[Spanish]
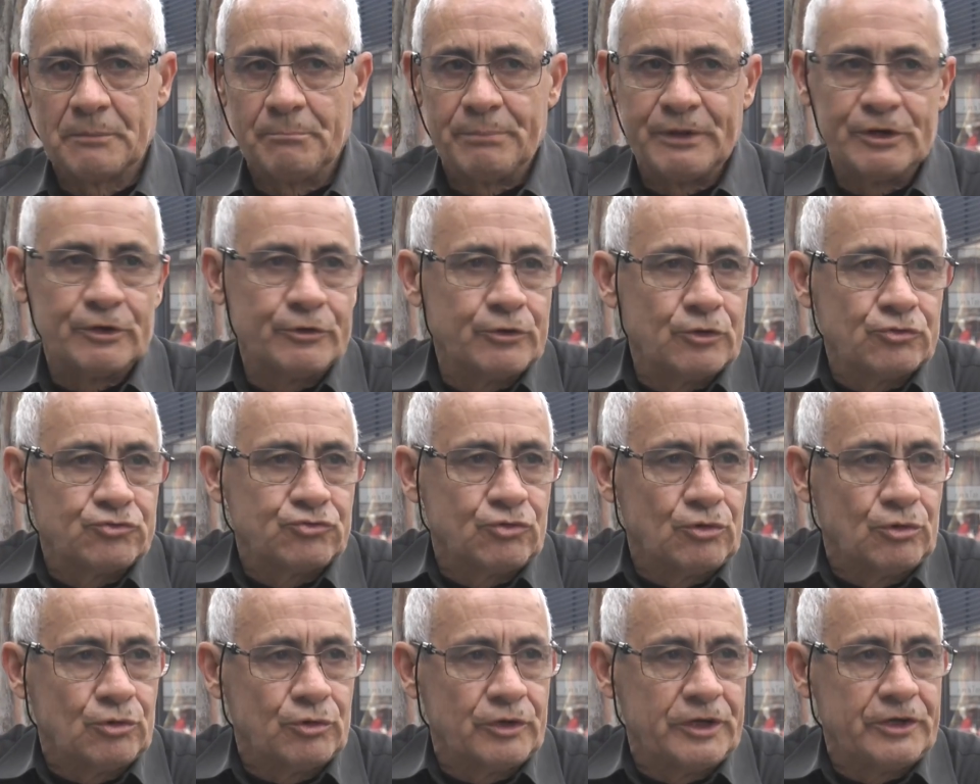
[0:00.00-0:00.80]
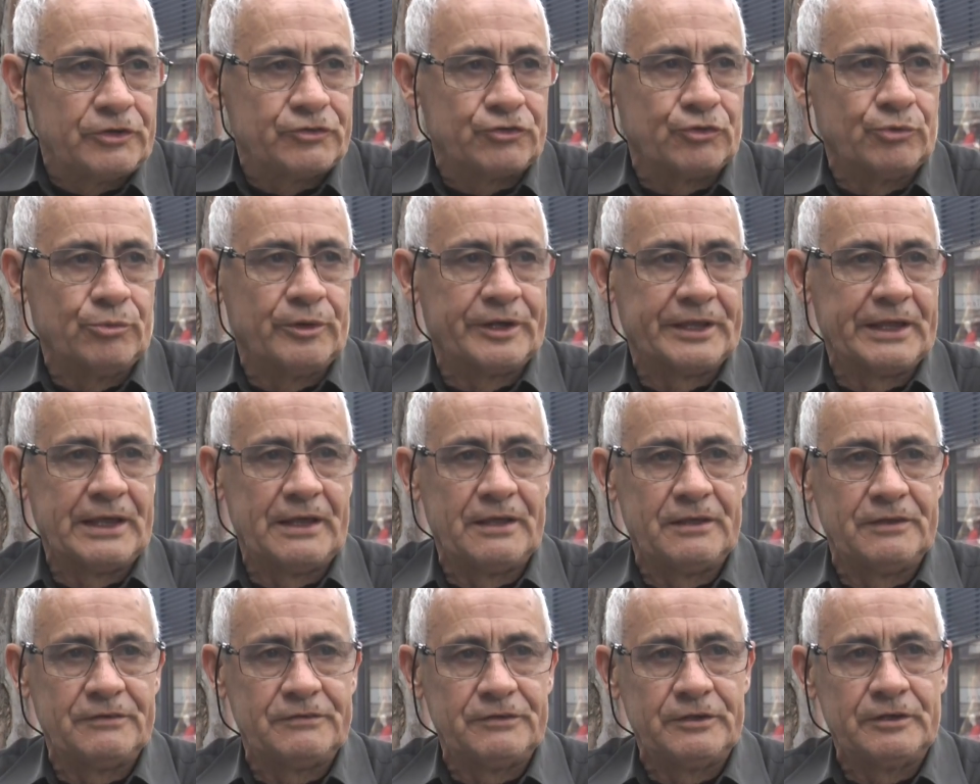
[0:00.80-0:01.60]
Pero no solo eso,
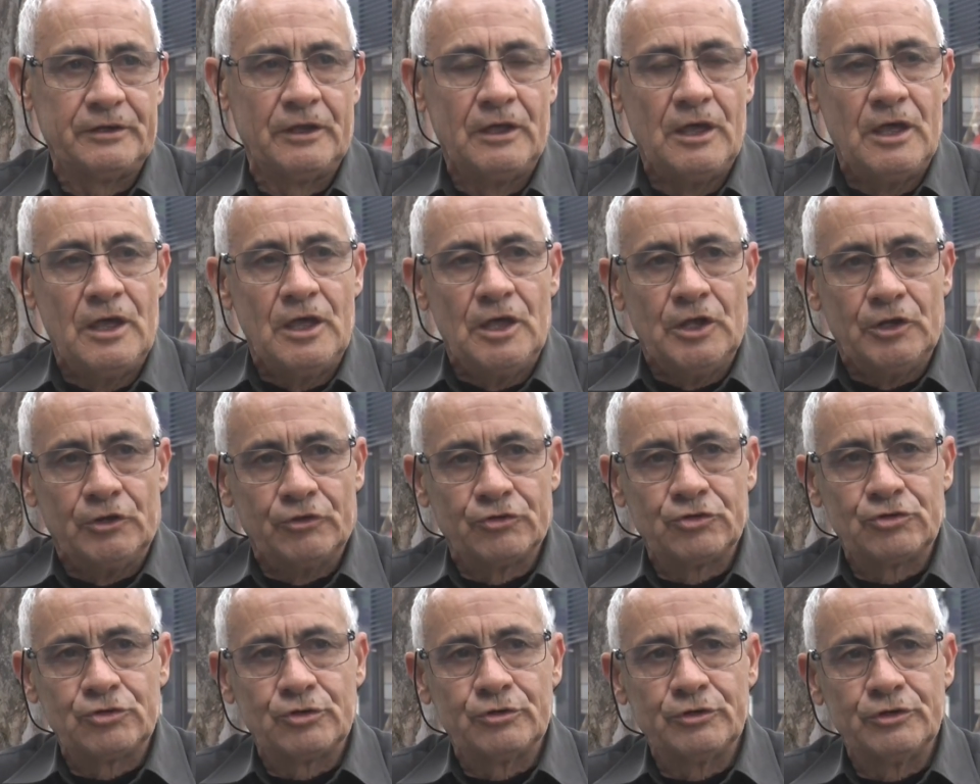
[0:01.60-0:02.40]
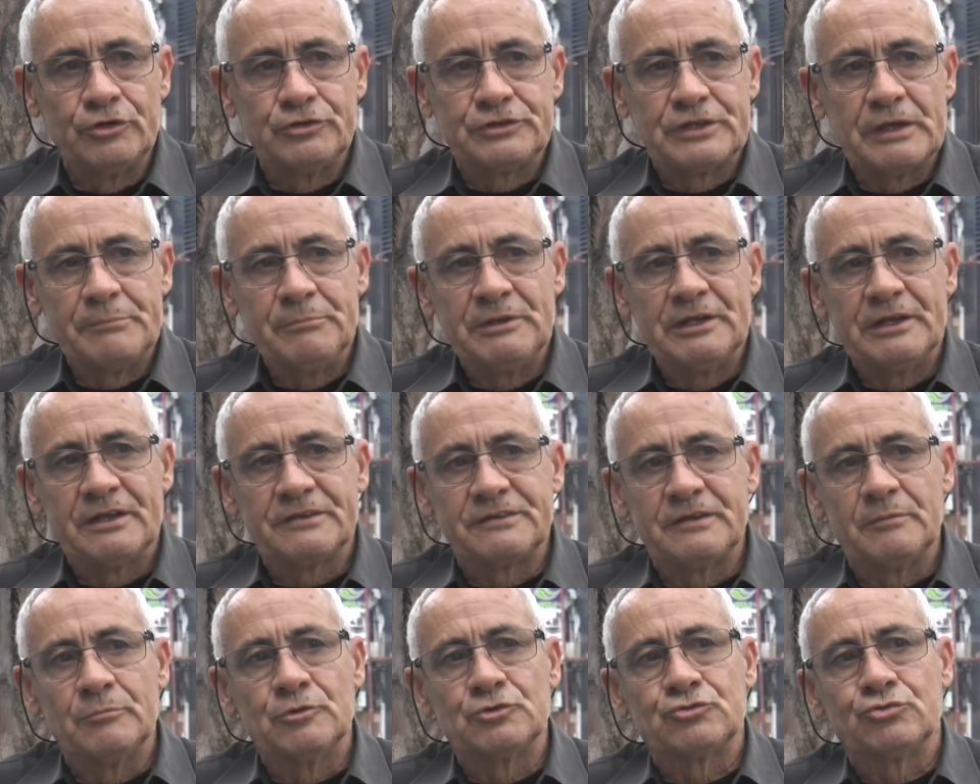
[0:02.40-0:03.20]
¿verdad? Es decir, nosotros también
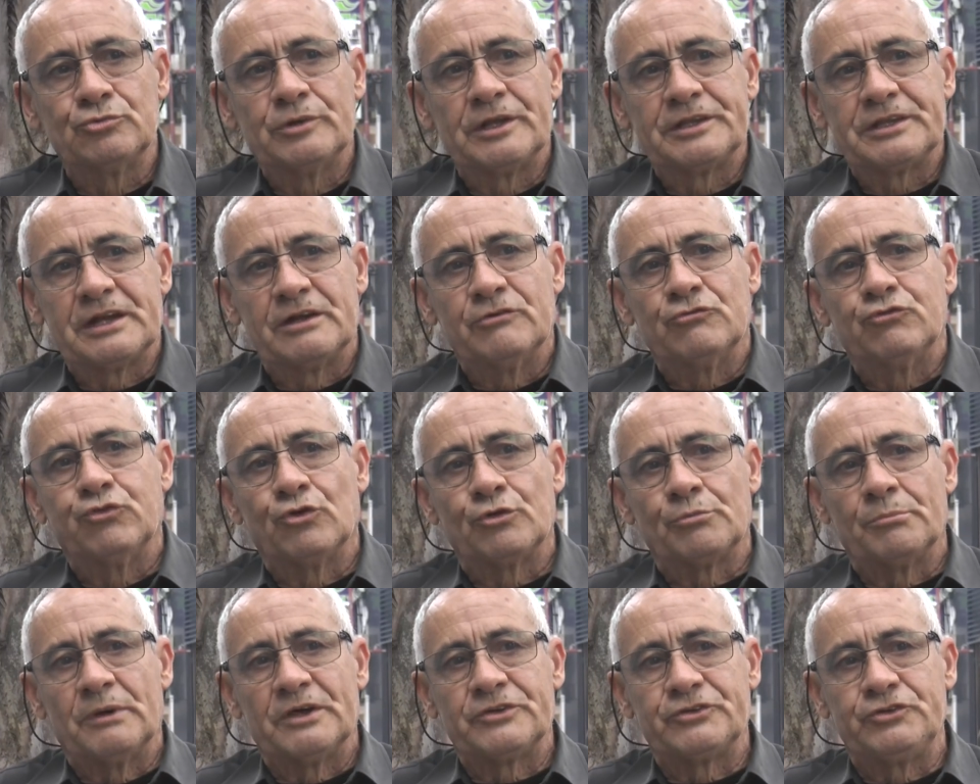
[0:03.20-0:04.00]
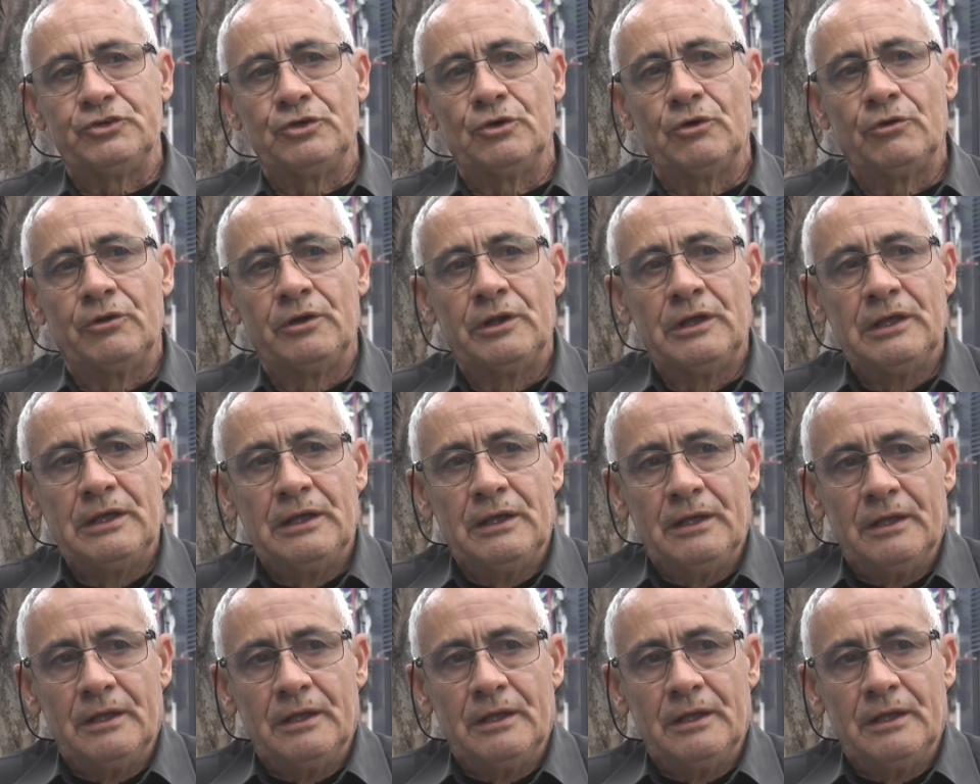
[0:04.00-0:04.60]
hacemos una transformación